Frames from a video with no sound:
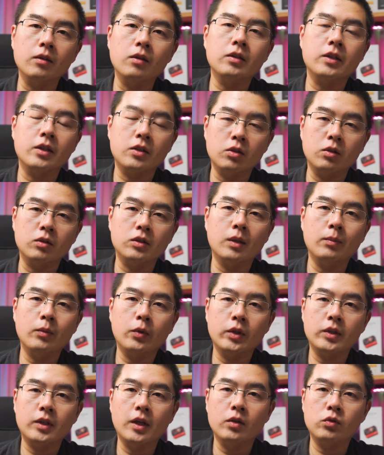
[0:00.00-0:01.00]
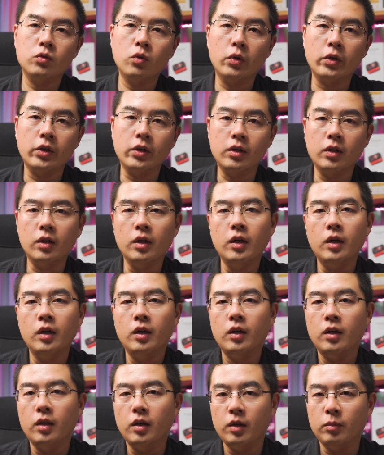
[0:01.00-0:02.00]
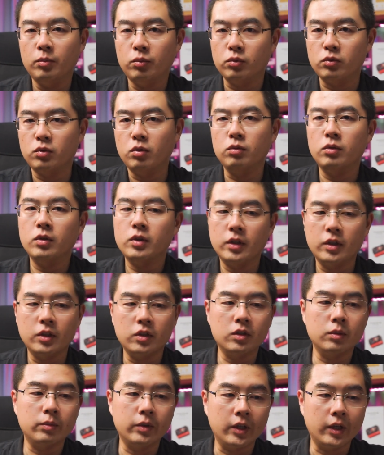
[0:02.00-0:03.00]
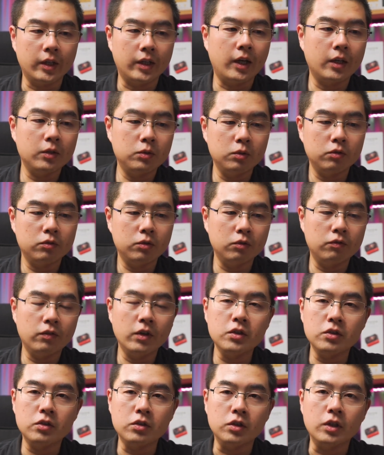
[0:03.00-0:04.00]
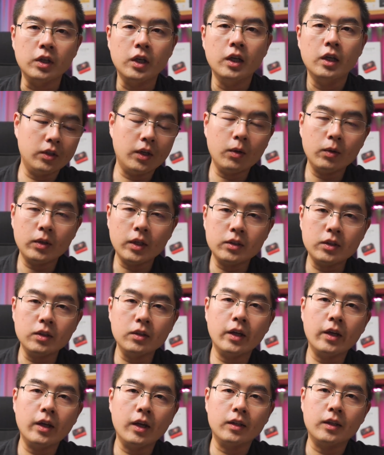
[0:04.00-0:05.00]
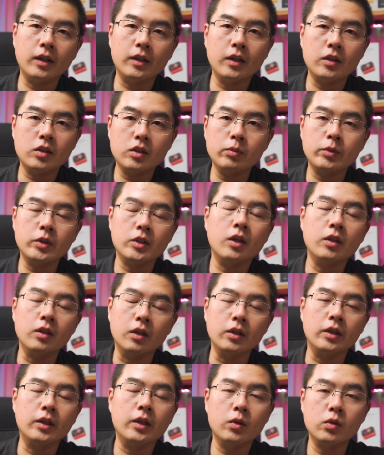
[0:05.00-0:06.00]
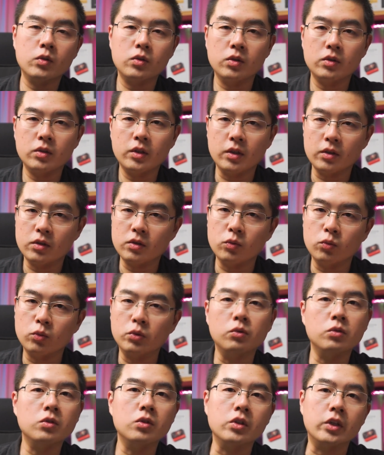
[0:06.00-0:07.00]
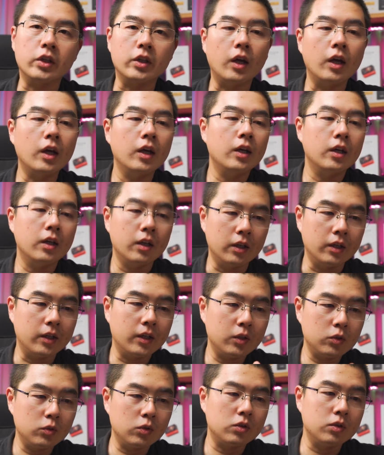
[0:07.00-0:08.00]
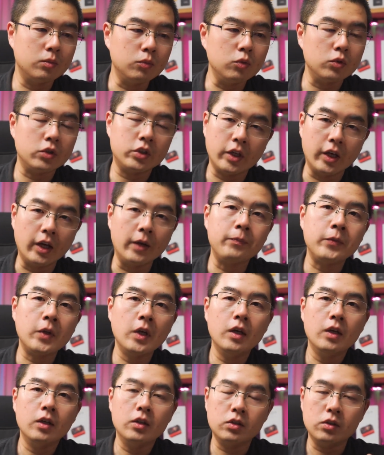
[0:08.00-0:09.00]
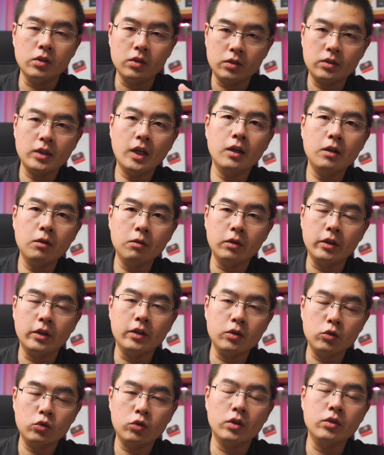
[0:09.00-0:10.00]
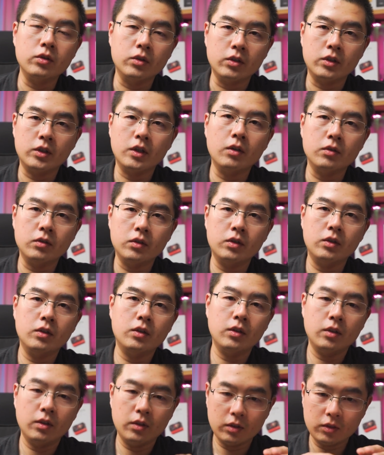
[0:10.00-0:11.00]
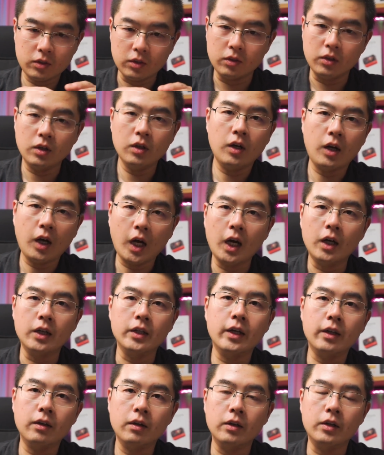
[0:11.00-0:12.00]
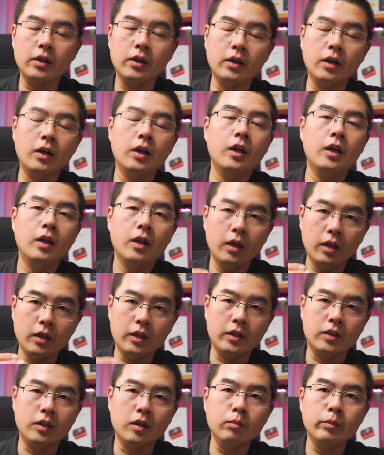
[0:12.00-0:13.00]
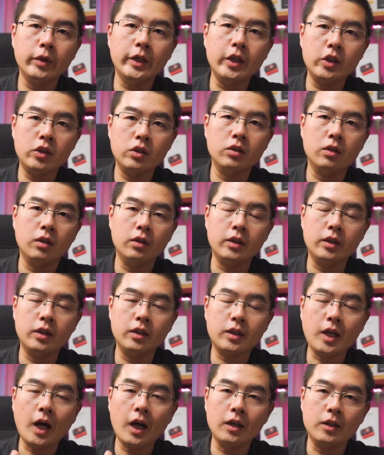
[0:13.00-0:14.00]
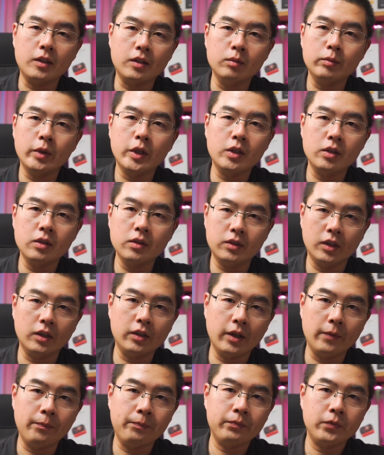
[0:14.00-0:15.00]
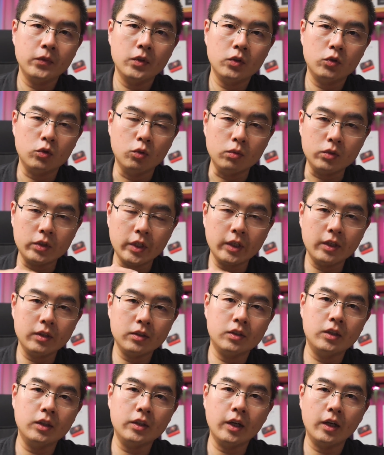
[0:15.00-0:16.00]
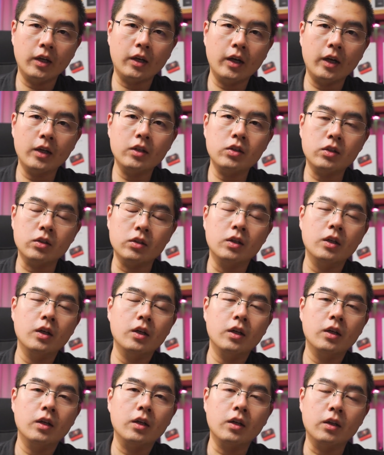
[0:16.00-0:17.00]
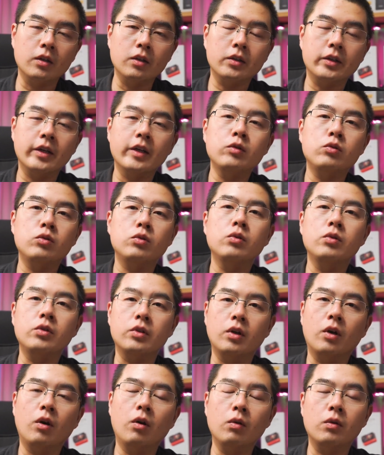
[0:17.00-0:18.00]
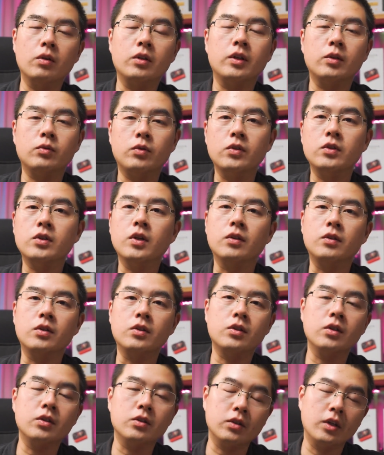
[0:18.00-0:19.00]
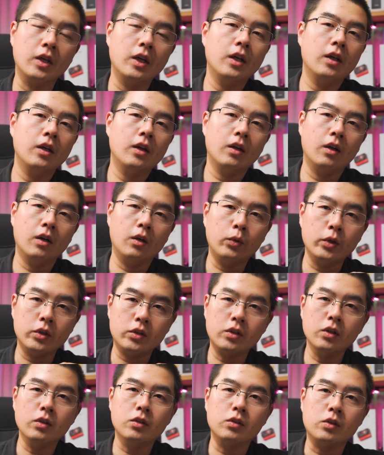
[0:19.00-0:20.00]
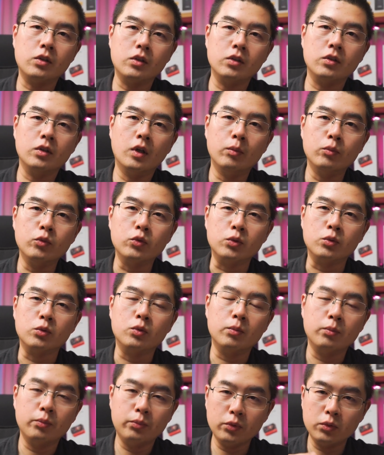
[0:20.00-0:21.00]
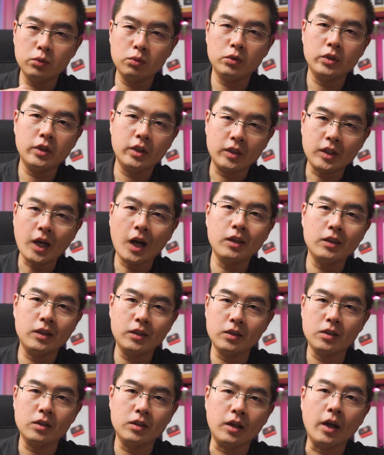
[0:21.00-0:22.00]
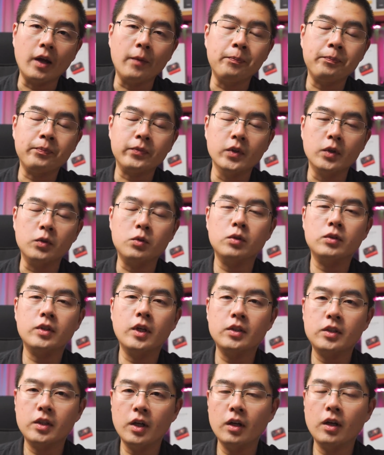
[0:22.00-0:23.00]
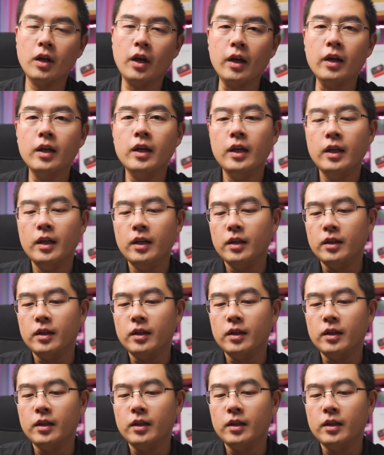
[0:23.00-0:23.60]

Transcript: 那到那个时候，咱们会再做一个补充的这个视频给大家去分析。应该说，在今天啊，它在视频上能力应该说这个是毋庸置疑的，应该说是目前是360全景相机整个行业的一个里程碑式的一个大里程碑式的节点。从这个起点开始，可能也许以后的这个全景相机设计会正式的步入这个大底的时代。也就是在将来，